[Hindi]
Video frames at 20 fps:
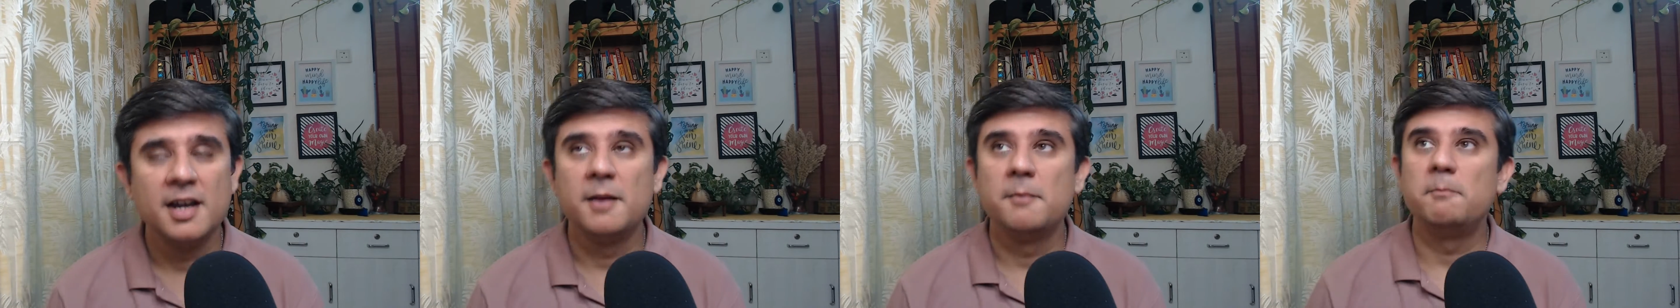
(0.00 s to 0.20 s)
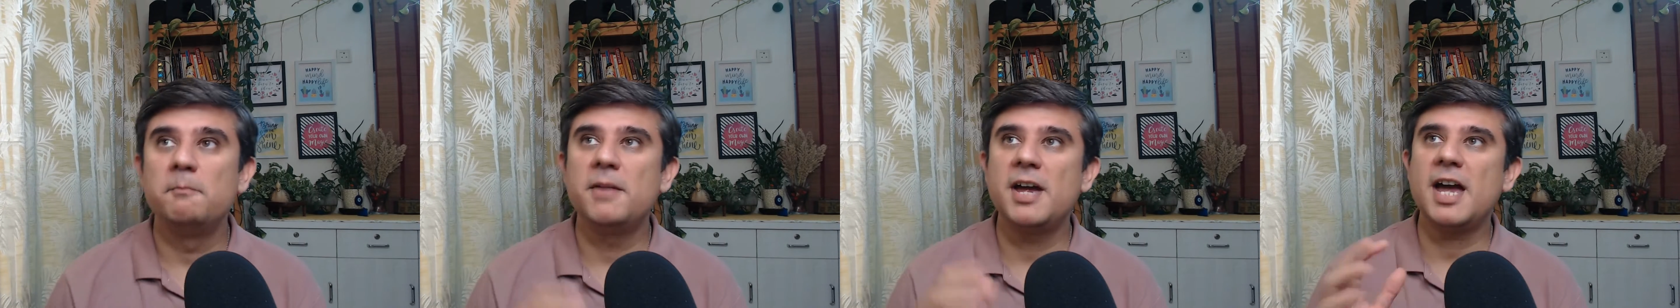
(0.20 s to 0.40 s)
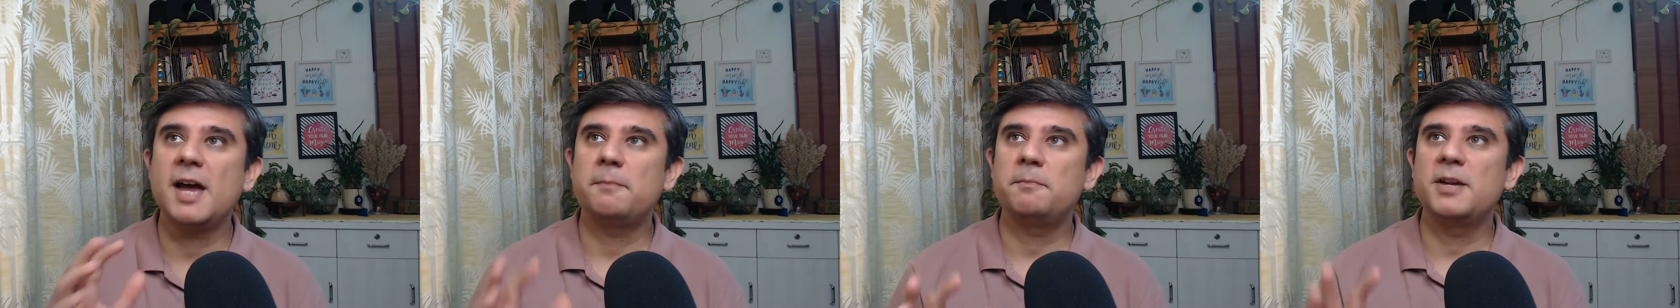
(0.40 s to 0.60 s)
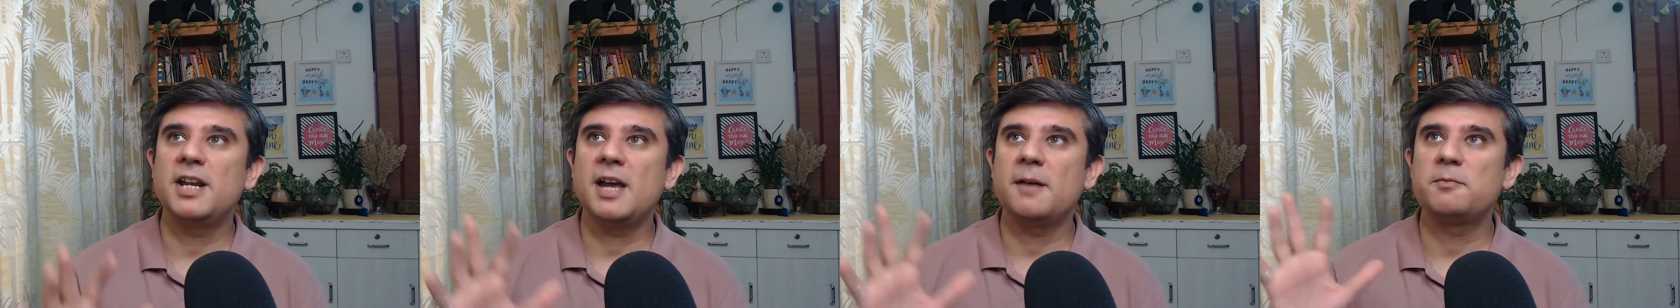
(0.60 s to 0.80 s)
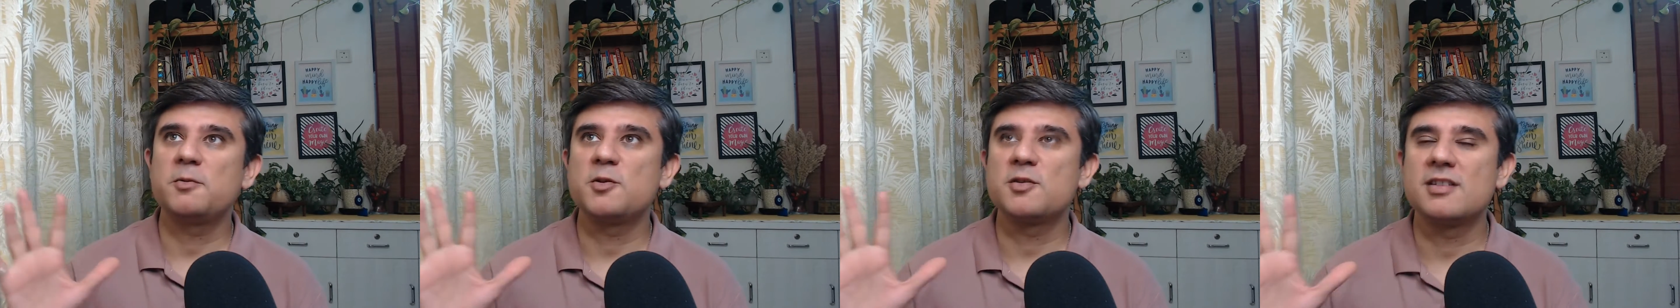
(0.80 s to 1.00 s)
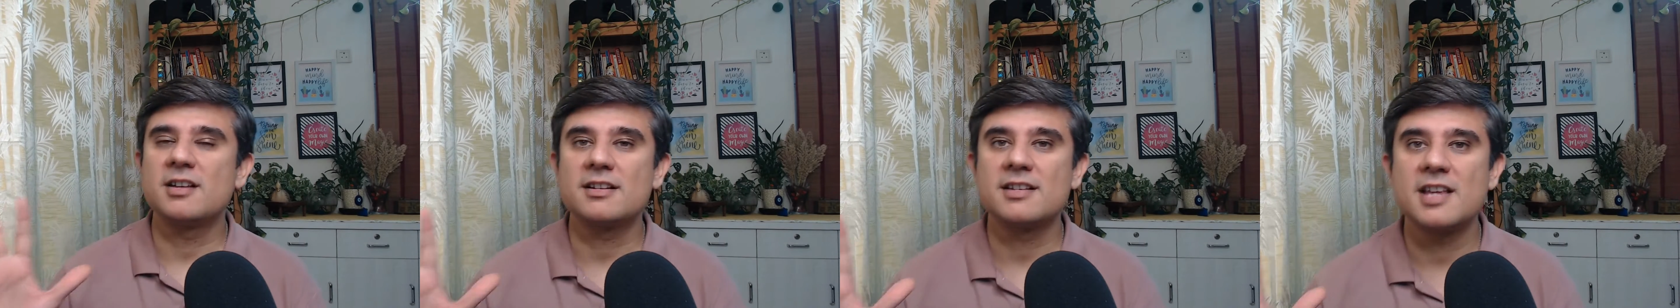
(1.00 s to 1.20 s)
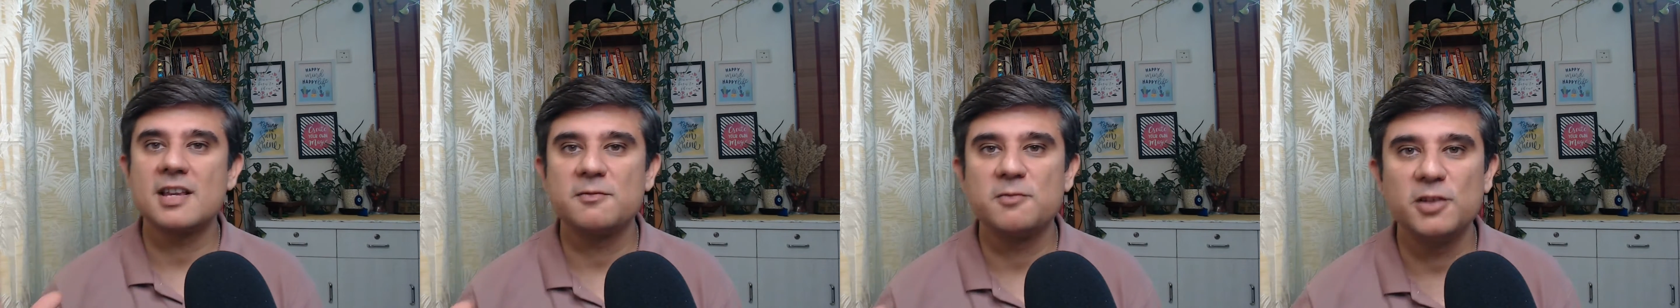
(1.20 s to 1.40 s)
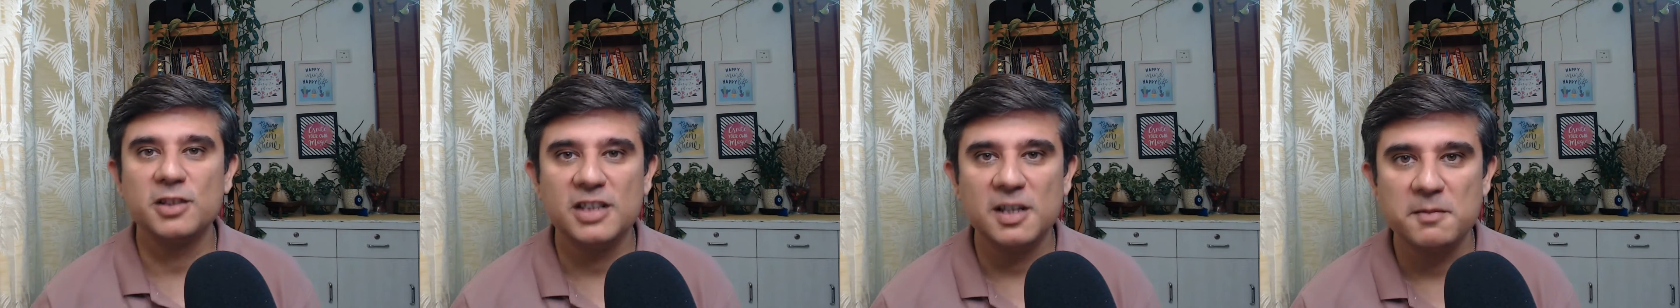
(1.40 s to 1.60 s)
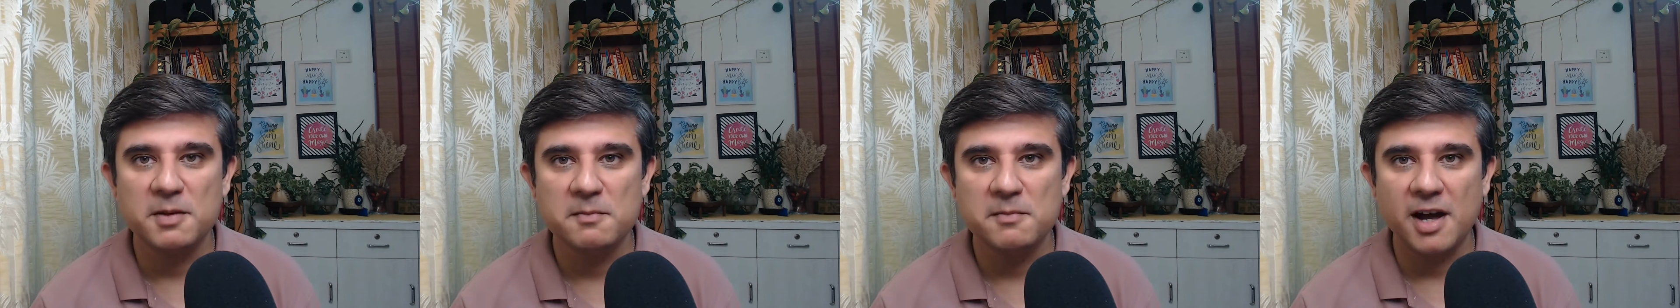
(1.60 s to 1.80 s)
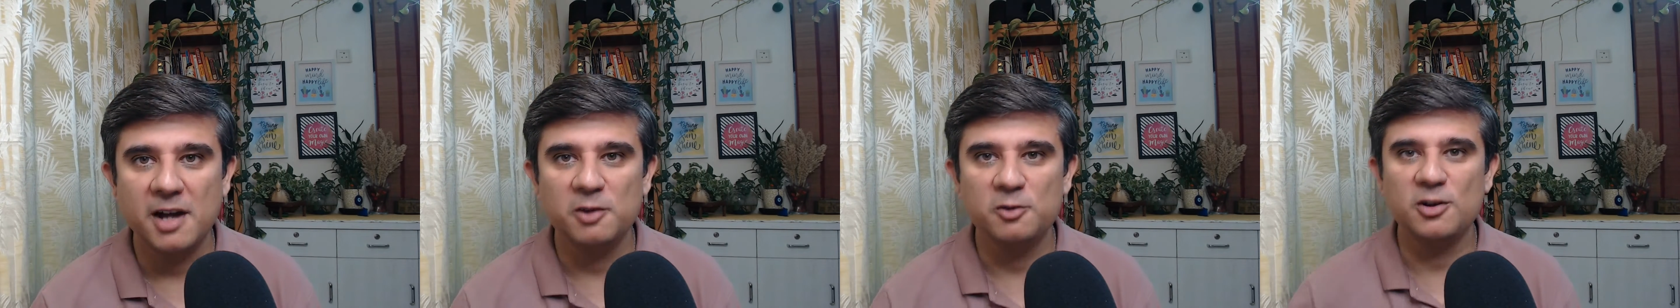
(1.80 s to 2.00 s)
मैं अपने आप को सक्सेसफुल
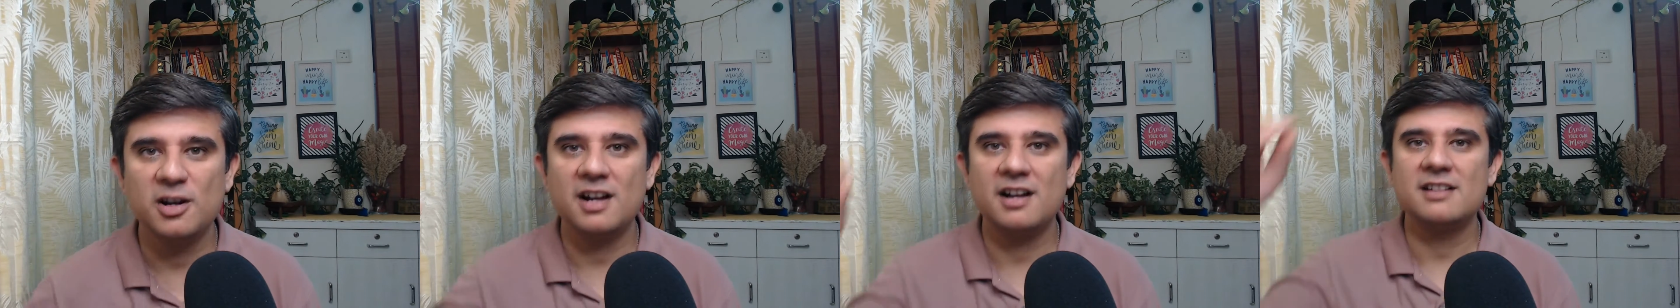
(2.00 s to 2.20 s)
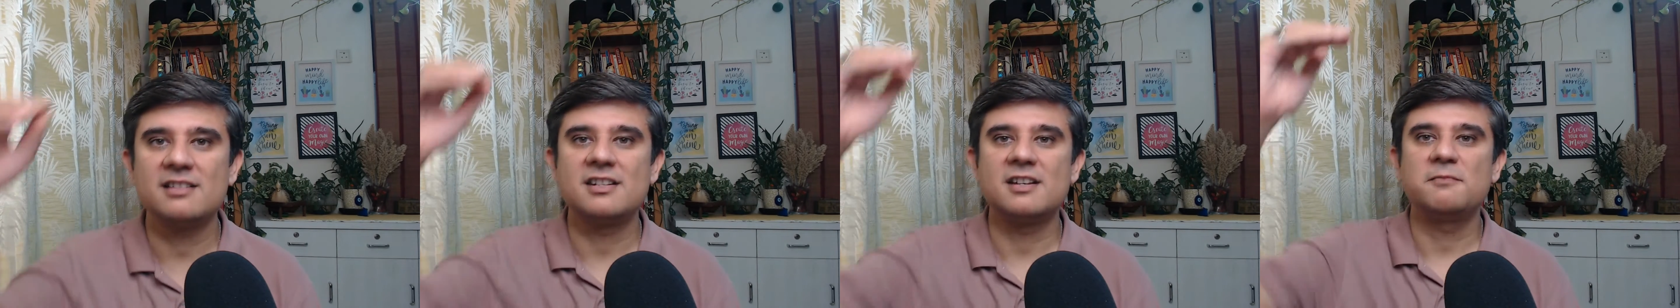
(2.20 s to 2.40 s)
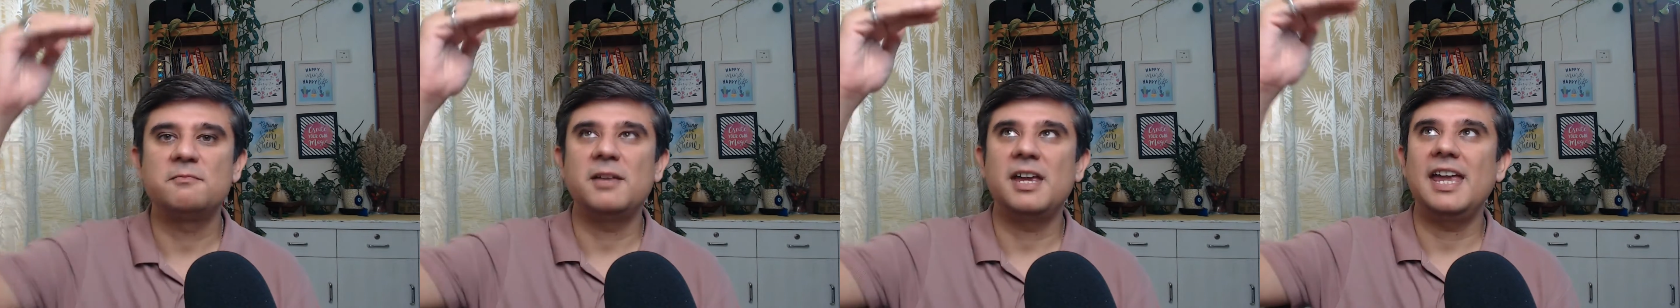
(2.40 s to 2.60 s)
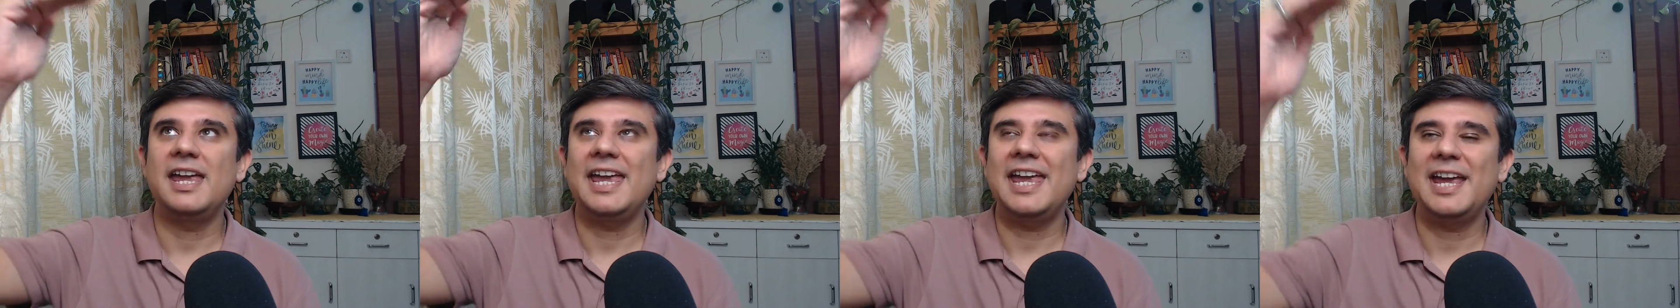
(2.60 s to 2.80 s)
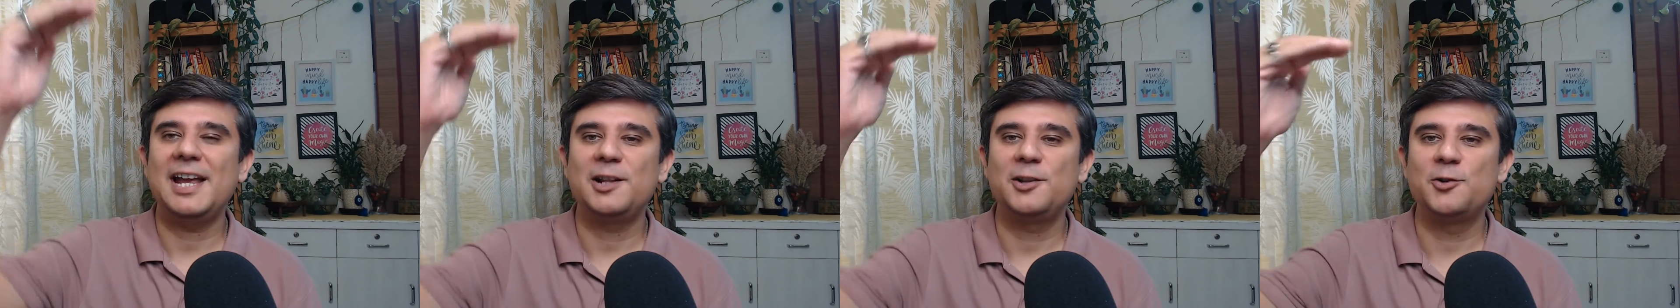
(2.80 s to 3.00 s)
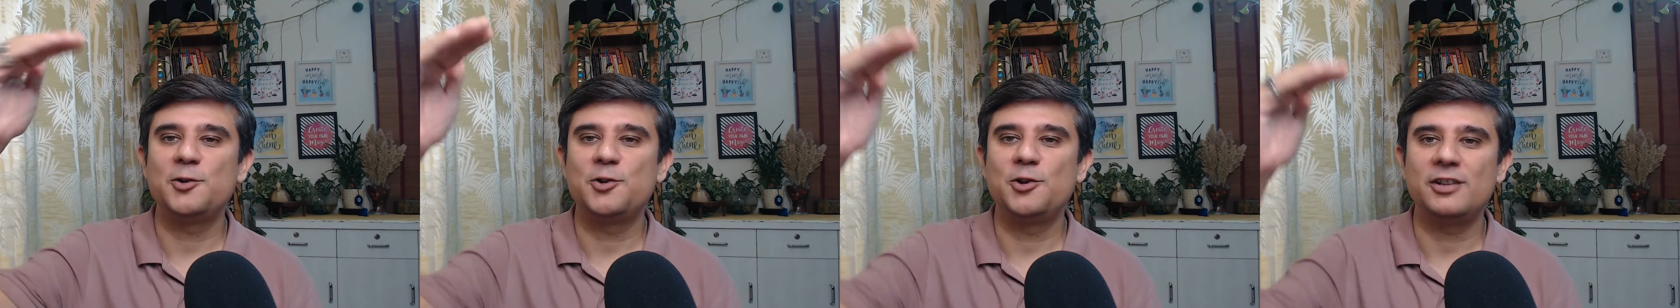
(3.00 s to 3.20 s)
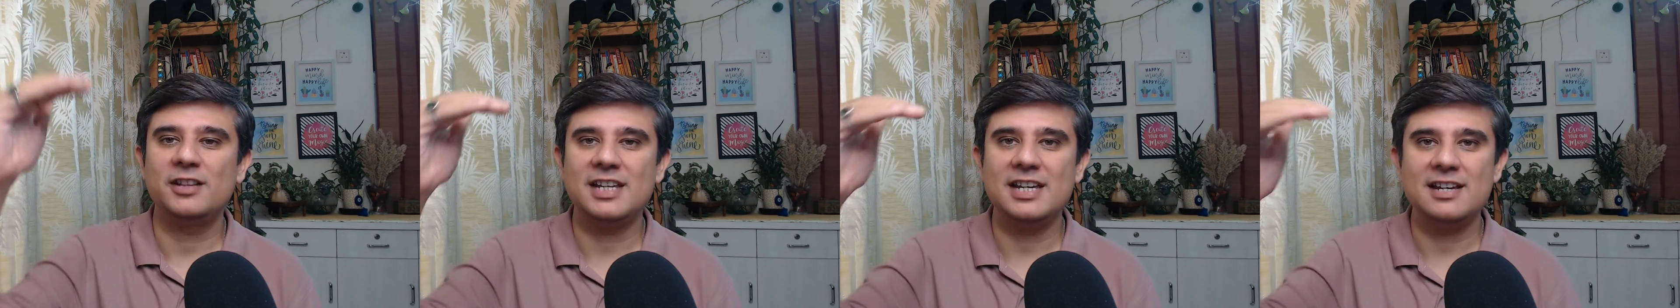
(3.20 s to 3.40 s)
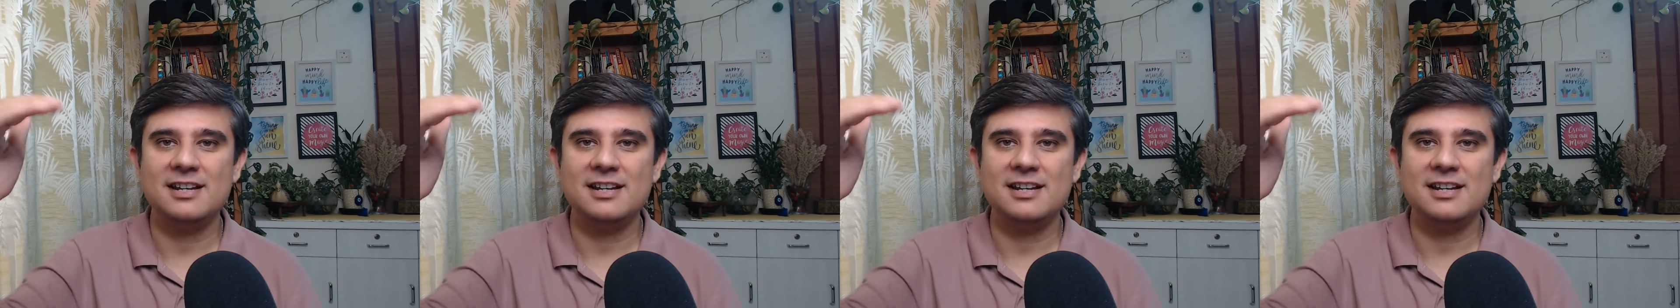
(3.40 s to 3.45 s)
तभी मानूंगा जब एक दो